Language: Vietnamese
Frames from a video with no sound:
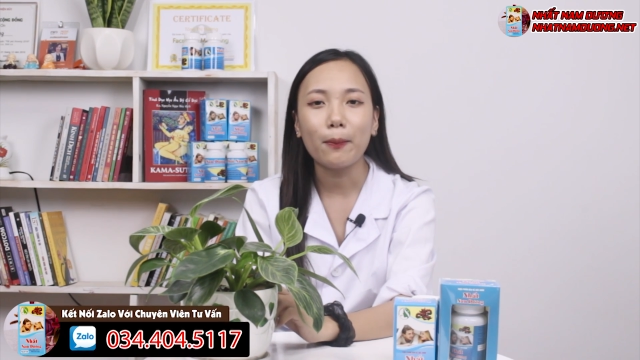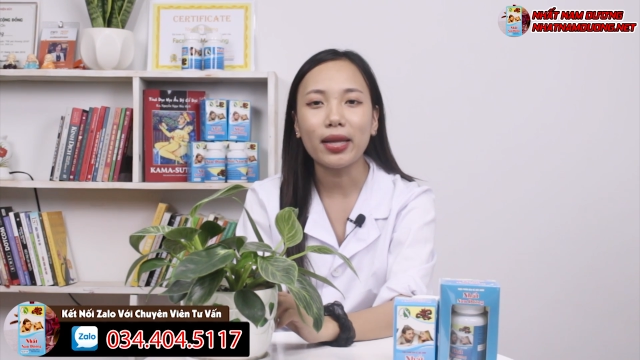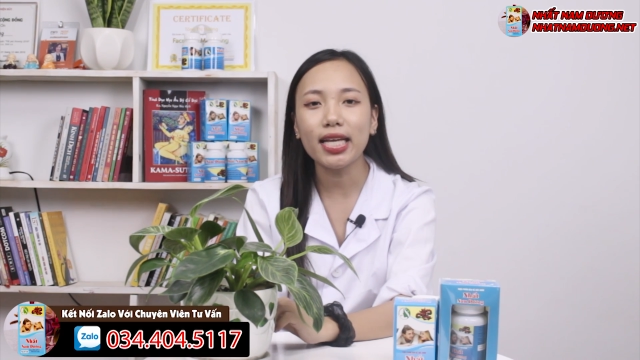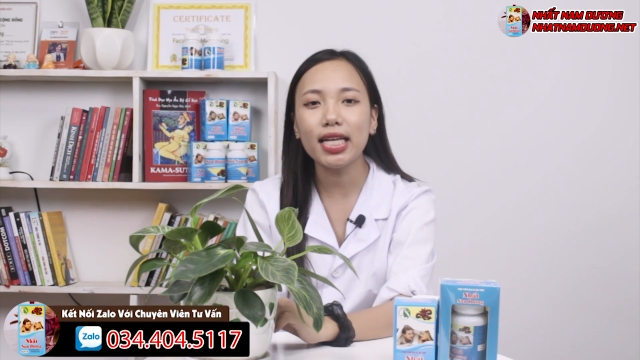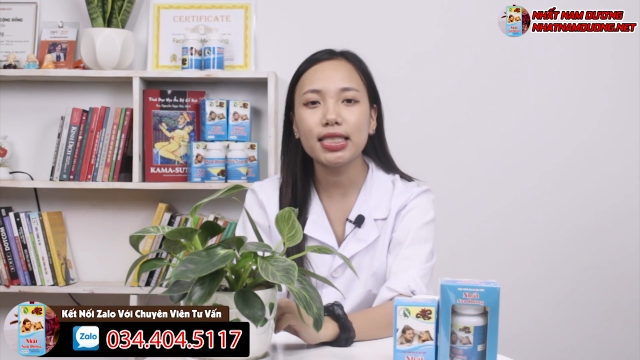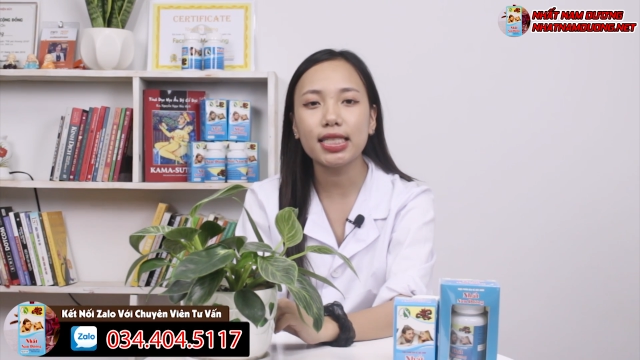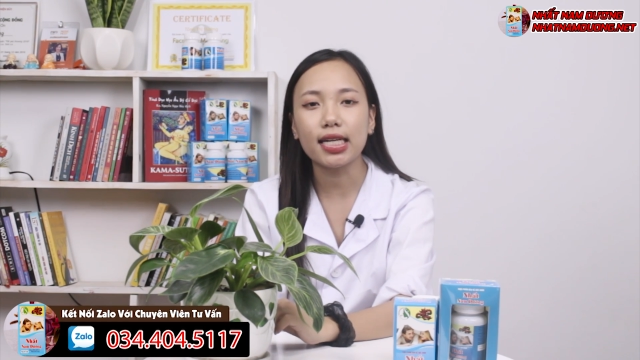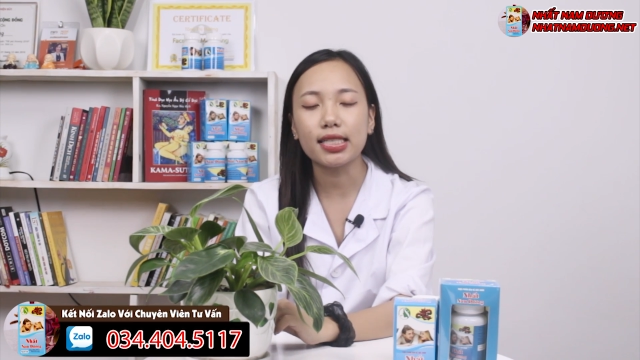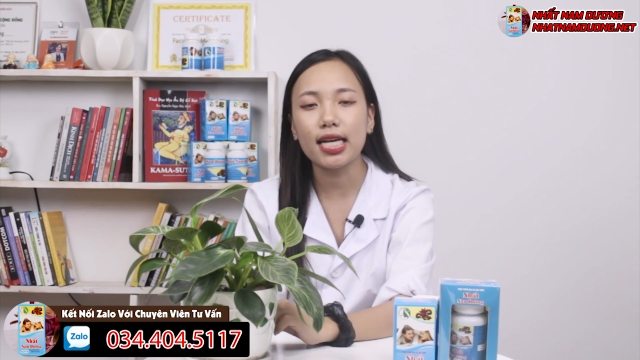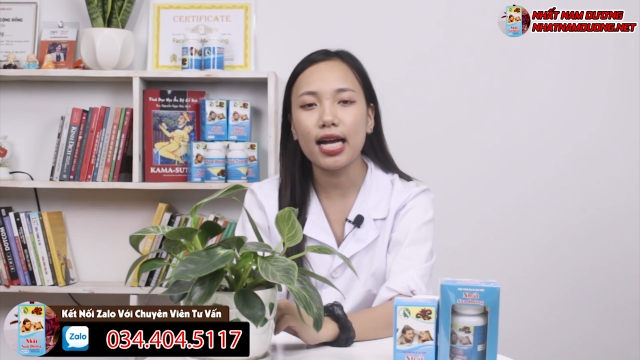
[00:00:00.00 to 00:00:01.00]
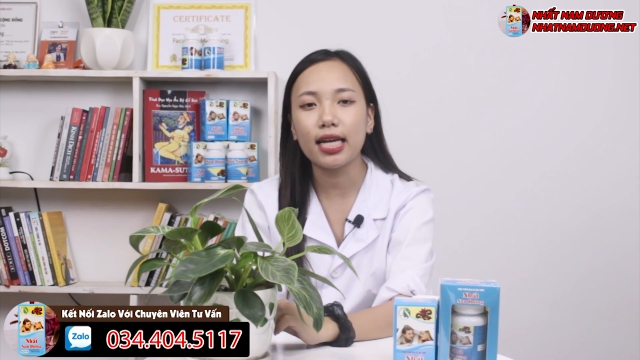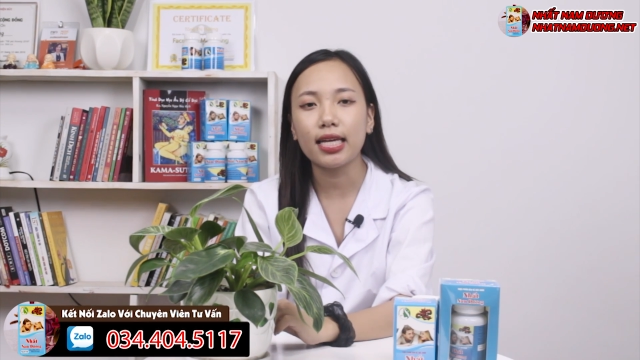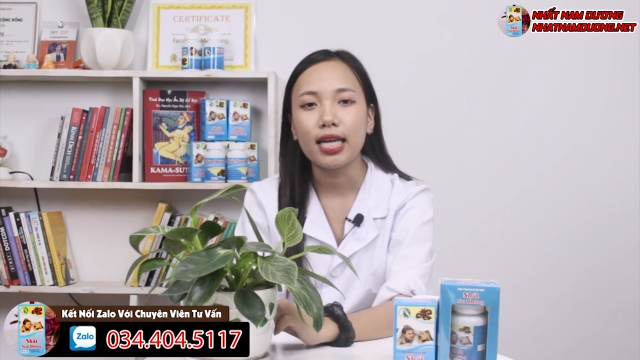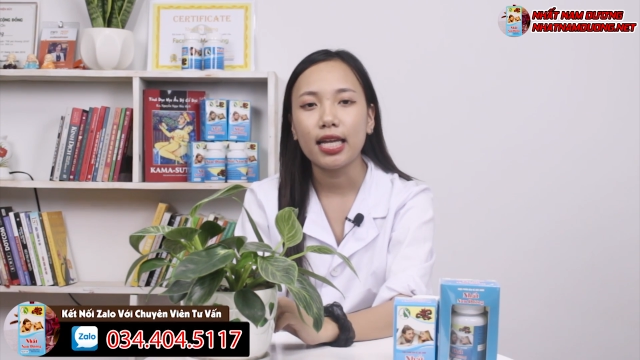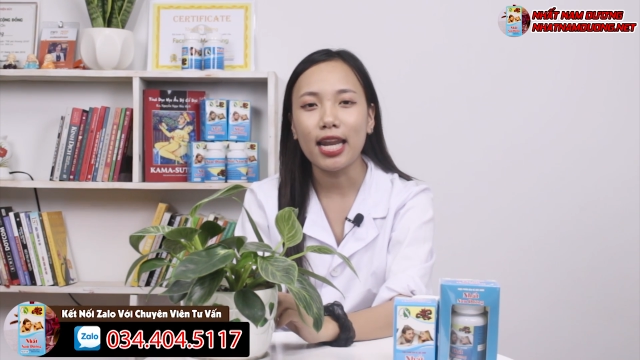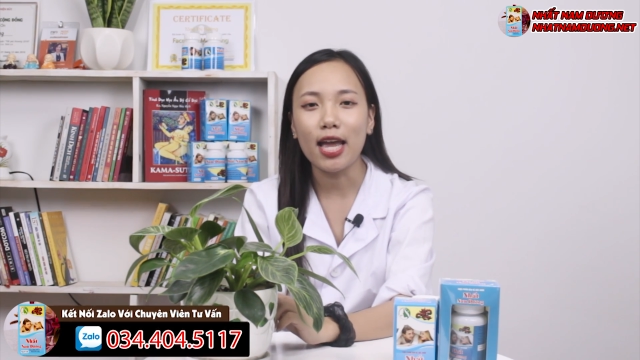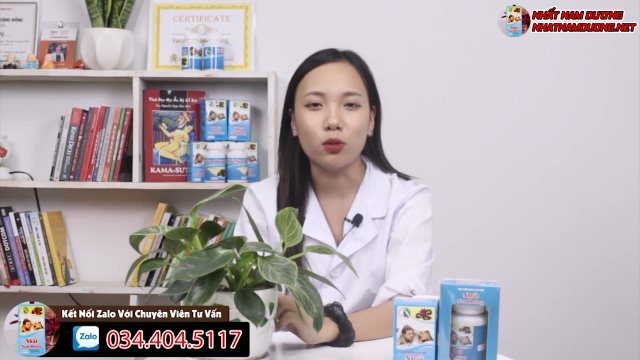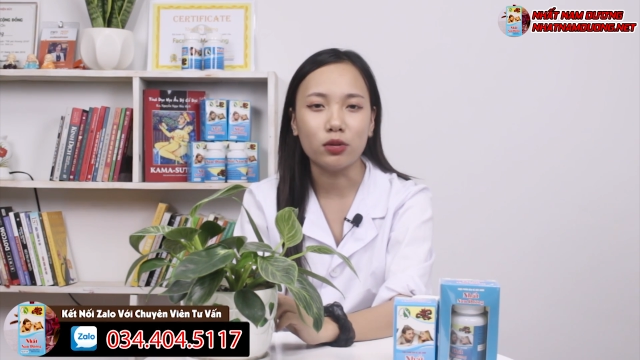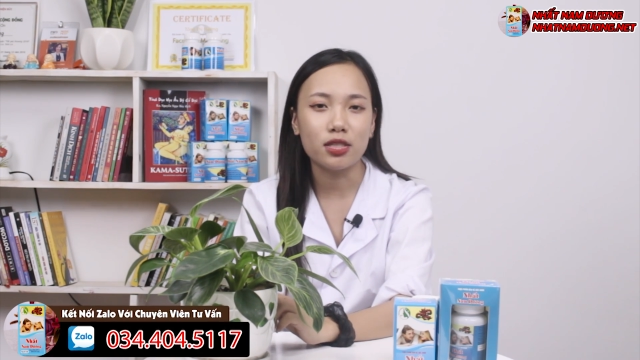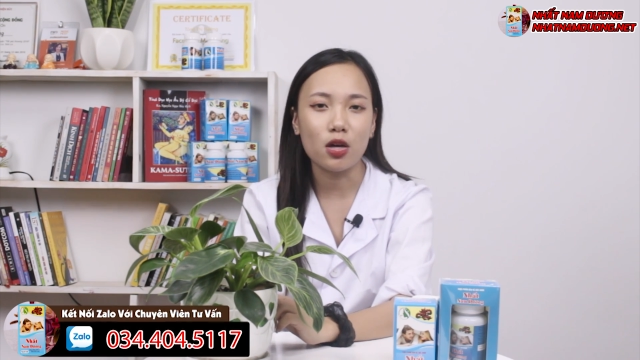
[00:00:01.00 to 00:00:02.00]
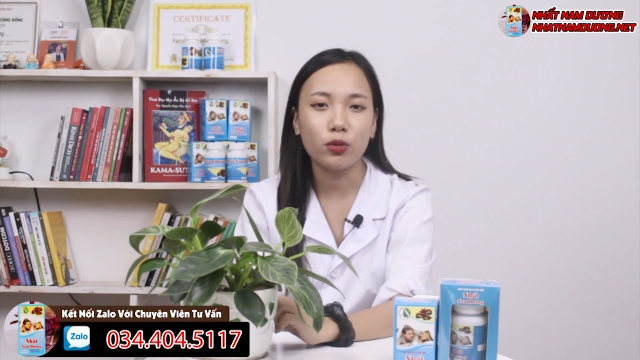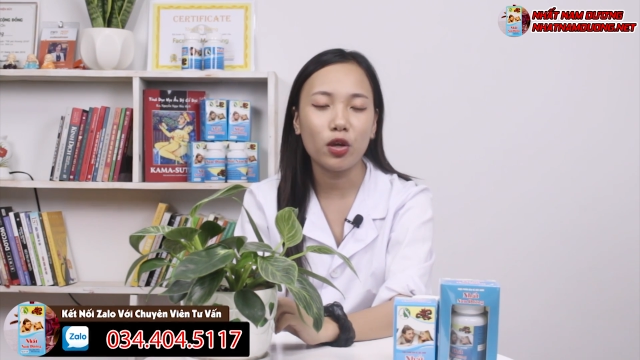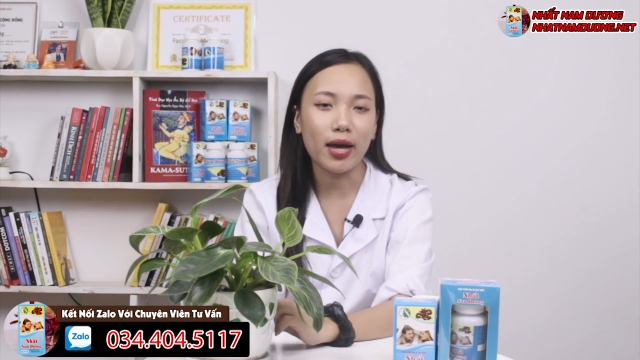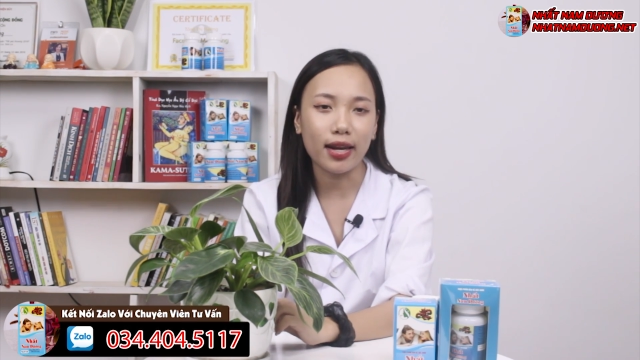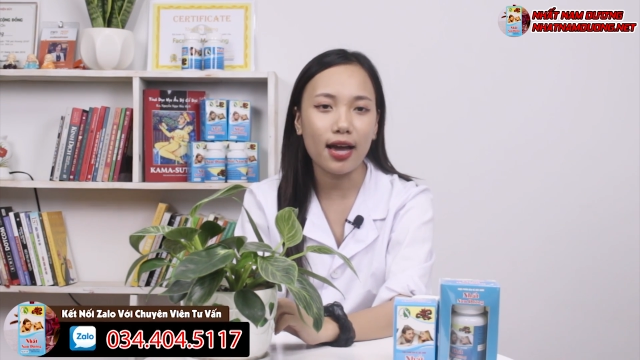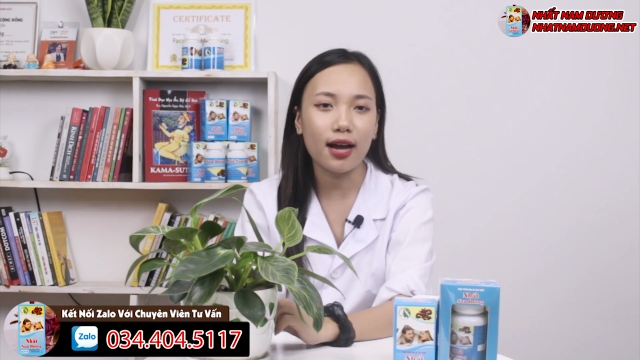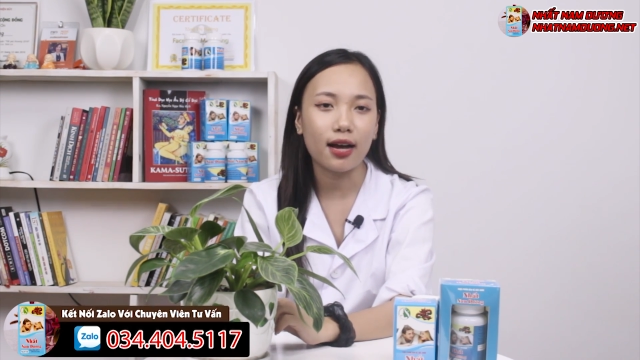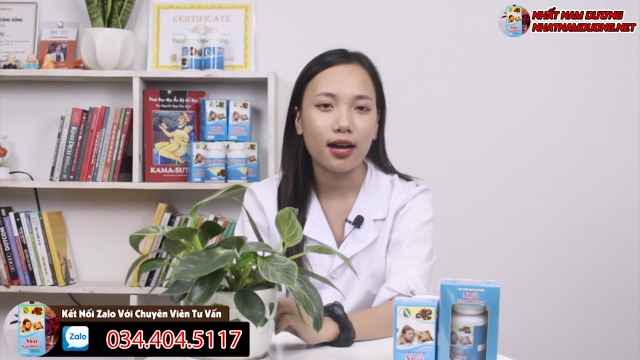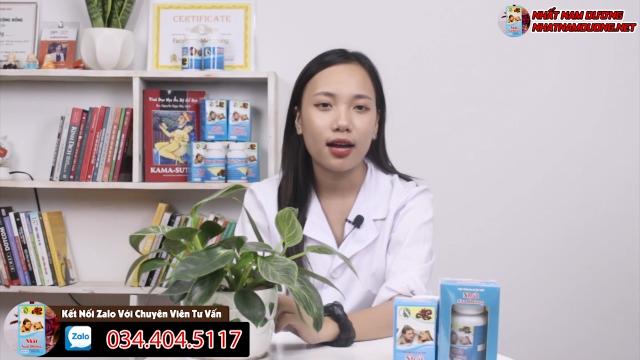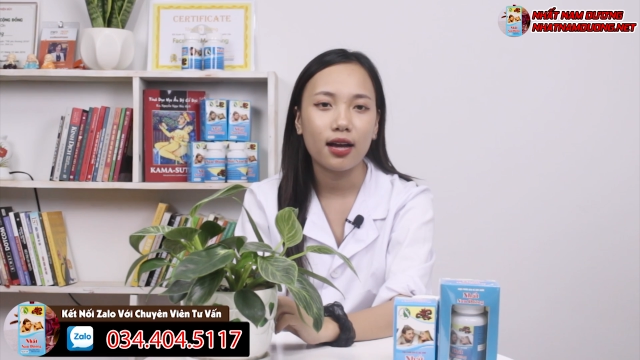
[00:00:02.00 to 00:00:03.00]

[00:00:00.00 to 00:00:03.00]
mà thích những chàng trai đều sống theo bản năng.